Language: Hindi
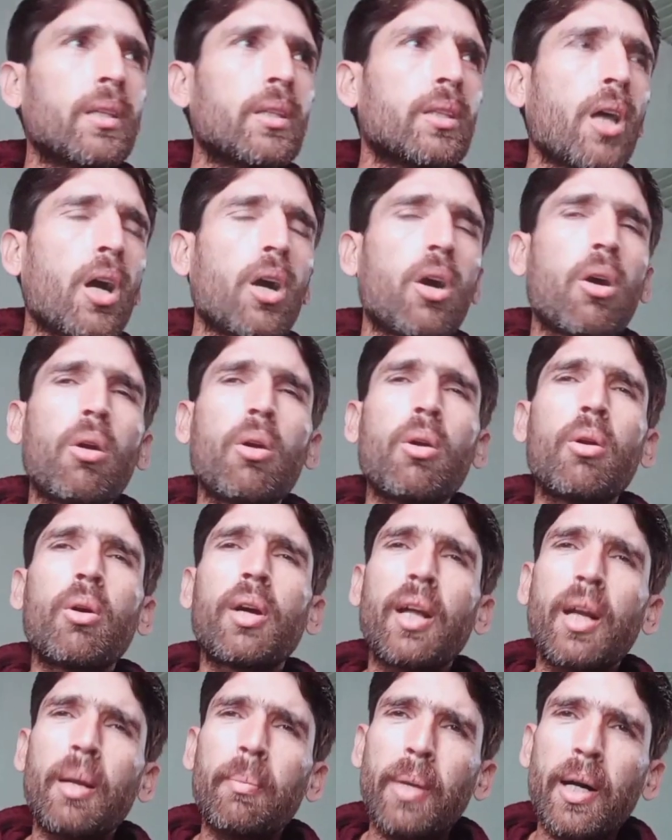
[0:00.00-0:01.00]
नागोर्नो
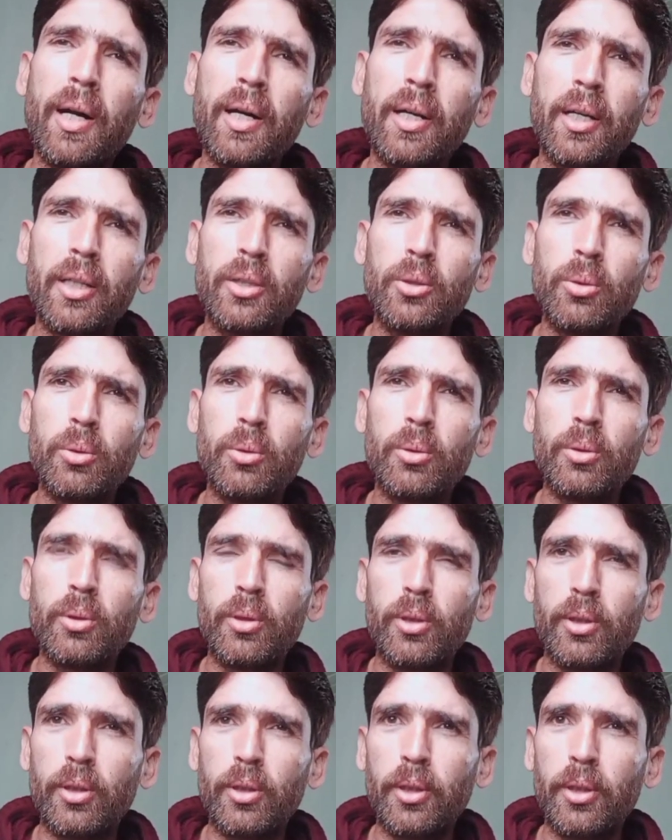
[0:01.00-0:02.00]
कराबाग का जो
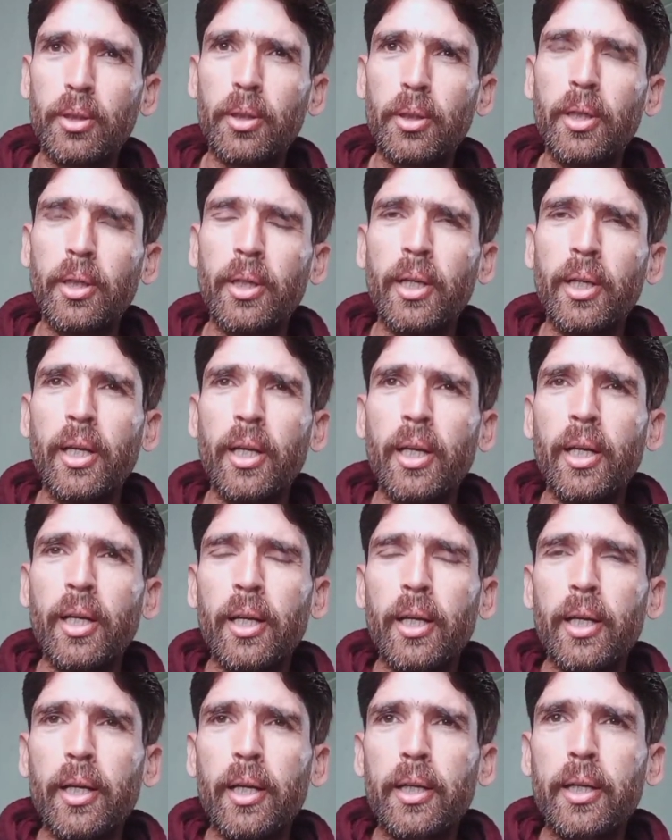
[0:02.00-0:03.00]

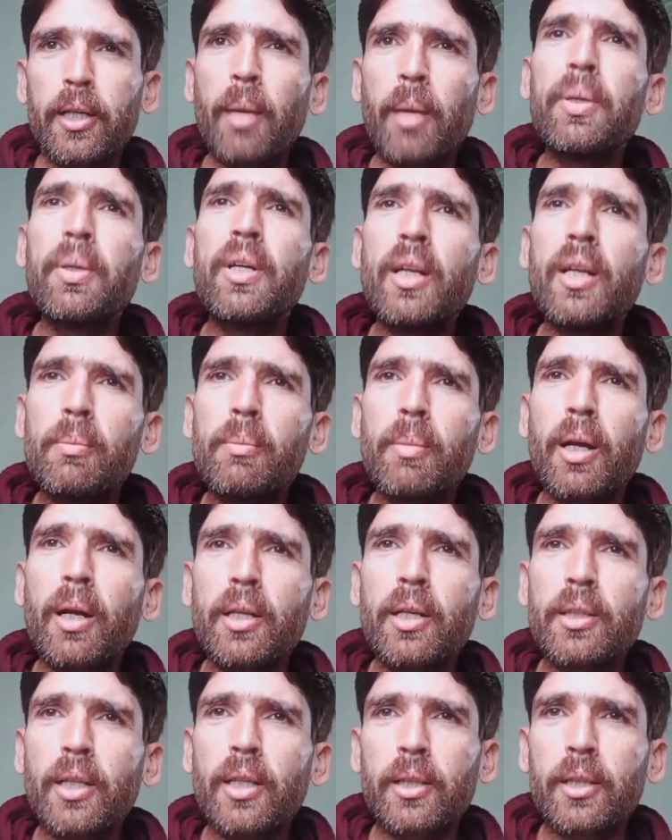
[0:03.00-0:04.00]
कैपिटल
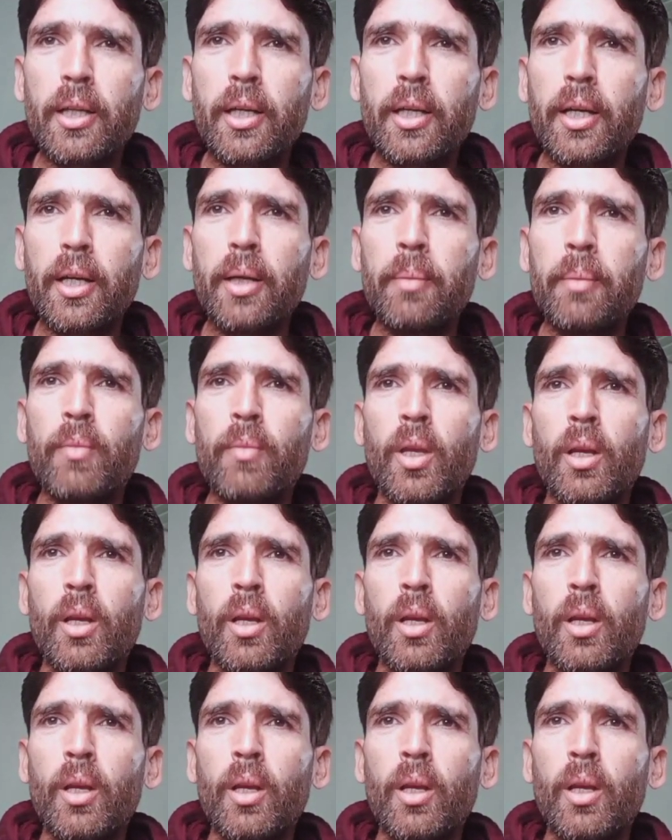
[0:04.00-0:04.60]
माना जाता है